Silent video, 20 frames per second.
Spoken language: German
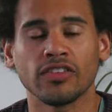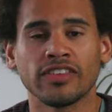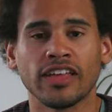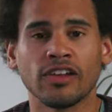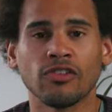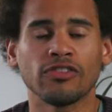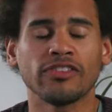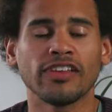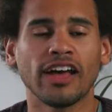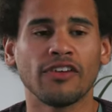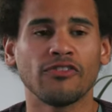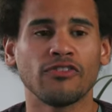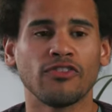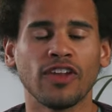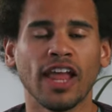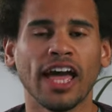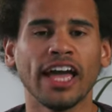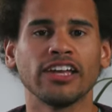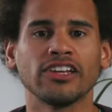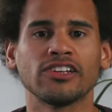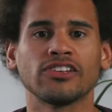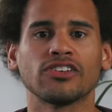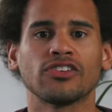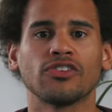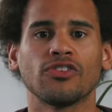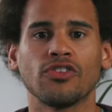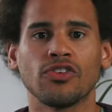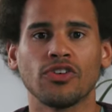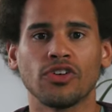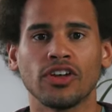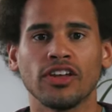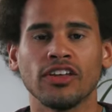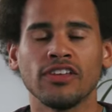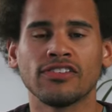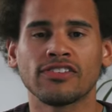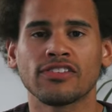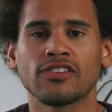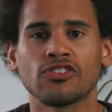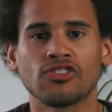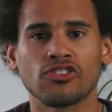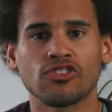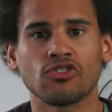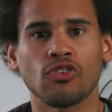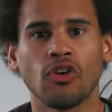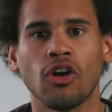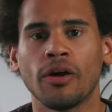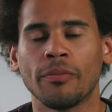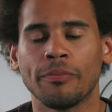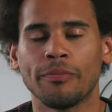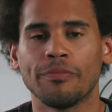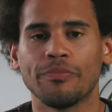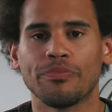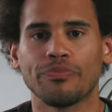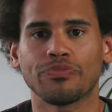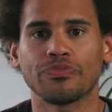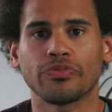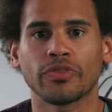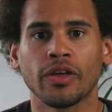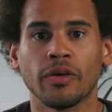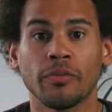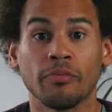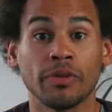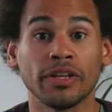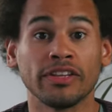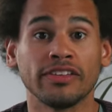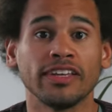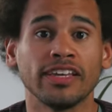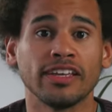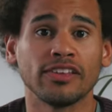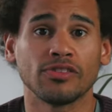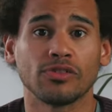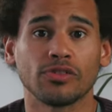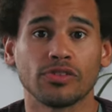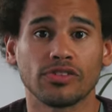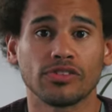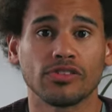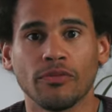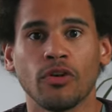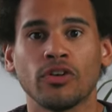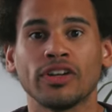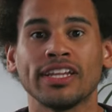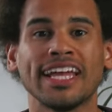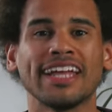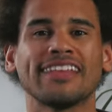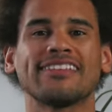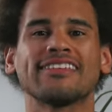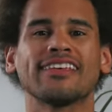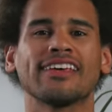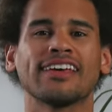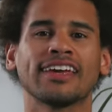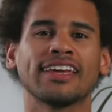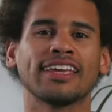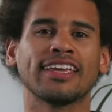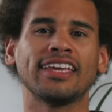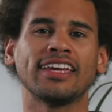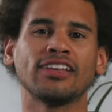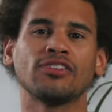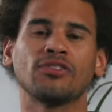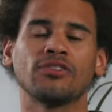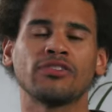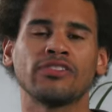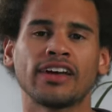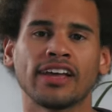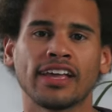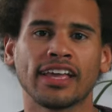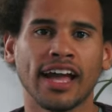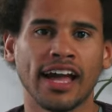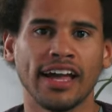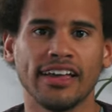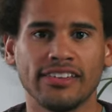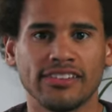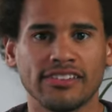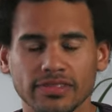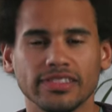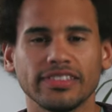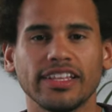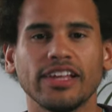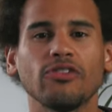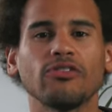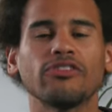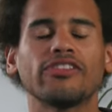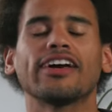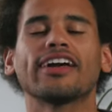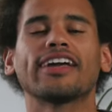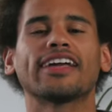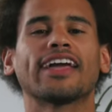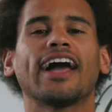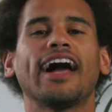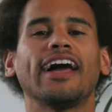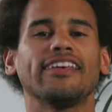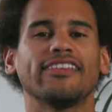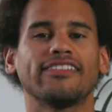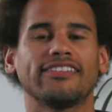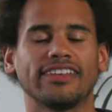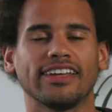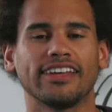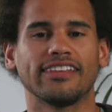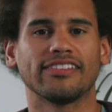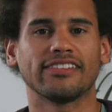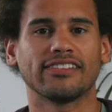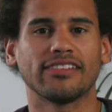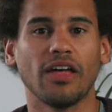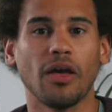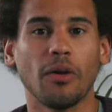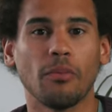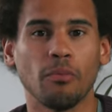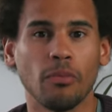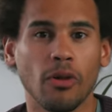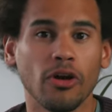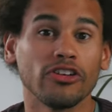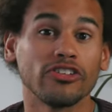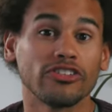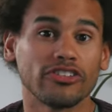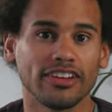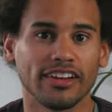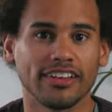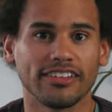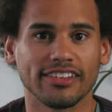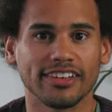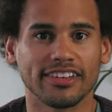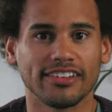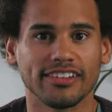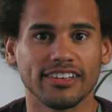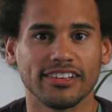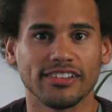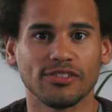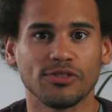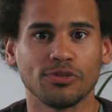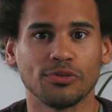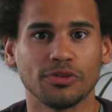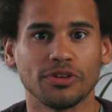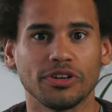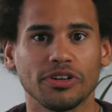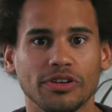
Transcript: Denn unser Fleisch ist gestorben mit Jesus. Und jetzt regiert unser Geist, denn unser Geist jetzt möchte das Richtige tun.